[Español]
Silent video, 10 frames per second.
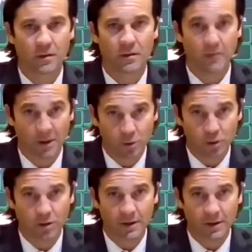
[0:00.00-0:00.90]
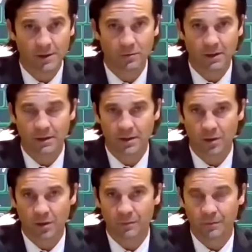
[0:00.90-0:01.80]
que me gustó la pregunta
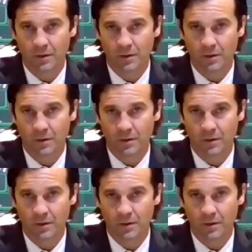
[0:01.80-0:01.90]
anterior,